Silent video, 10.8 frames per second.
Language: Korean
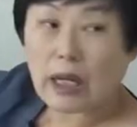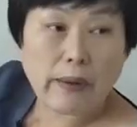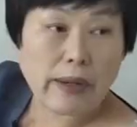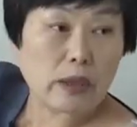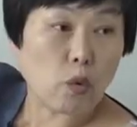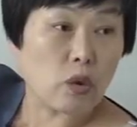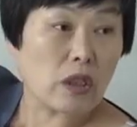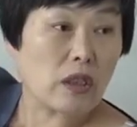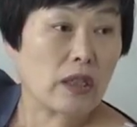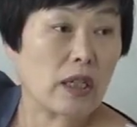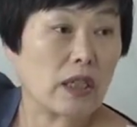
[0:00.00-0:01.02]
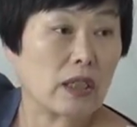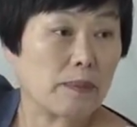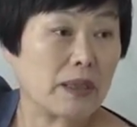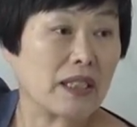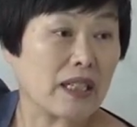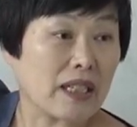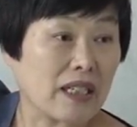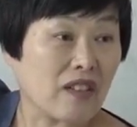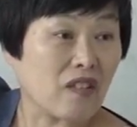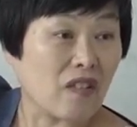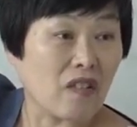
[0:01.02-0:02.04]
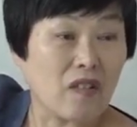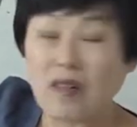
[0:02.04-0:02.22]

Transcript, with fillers: 나가돈 있는 사람까지 비잖아요.